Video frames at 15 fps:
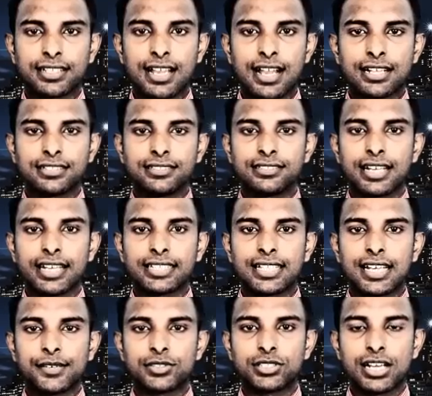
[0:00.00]
எதிராக இன்று
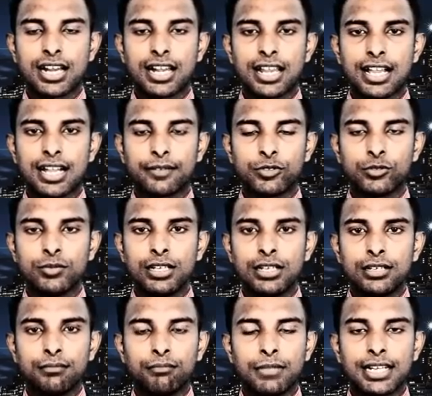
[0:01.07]
ஐந்தாவது நாளாகவும்
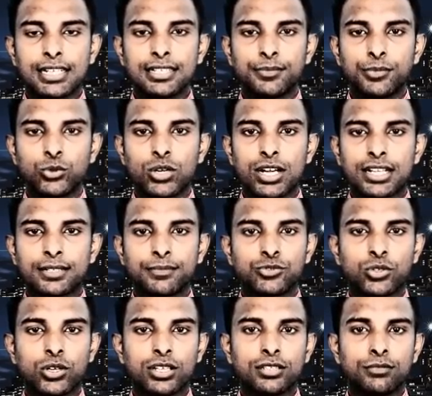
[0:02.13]
மக்கள்
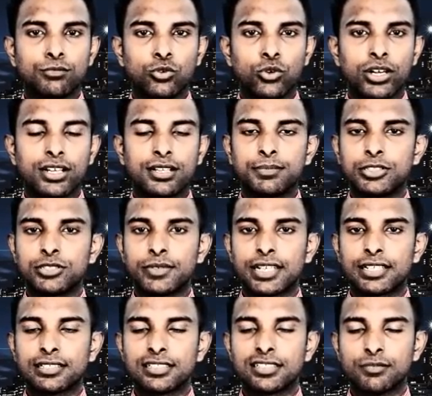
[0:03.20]
போராட்டம் தொடர்ந்து முன்னெடுக்கப்பட்டு
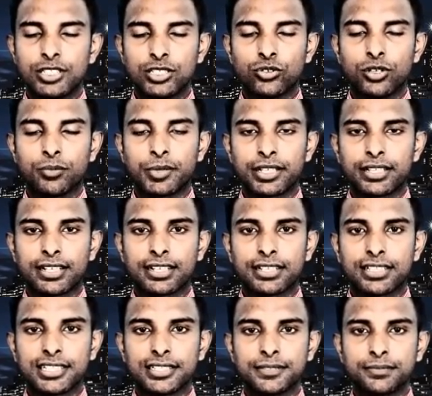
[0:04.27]
வருகின்றமை
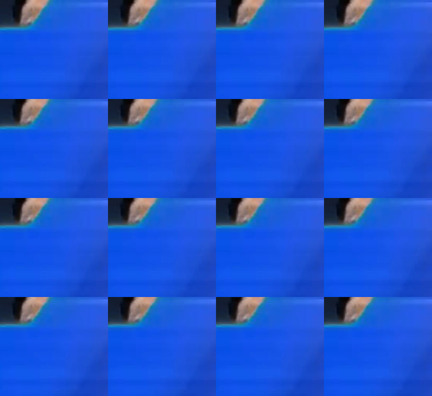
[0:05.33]
குறிப்பிடத்தக்கது